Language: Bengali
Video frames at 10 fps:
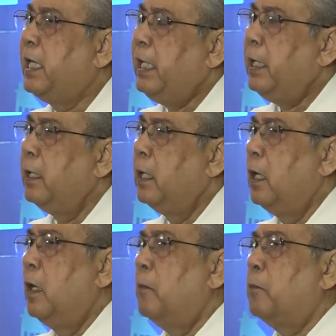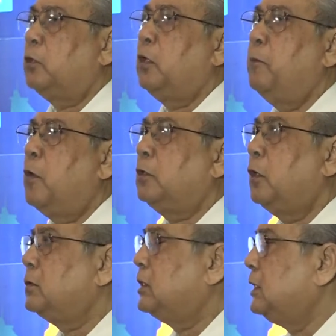কি প্রথম
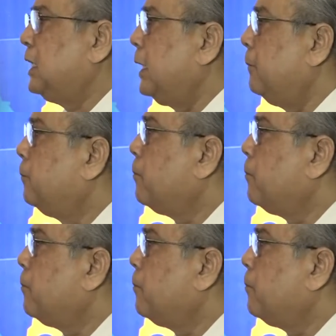কথা হচ্ছে যে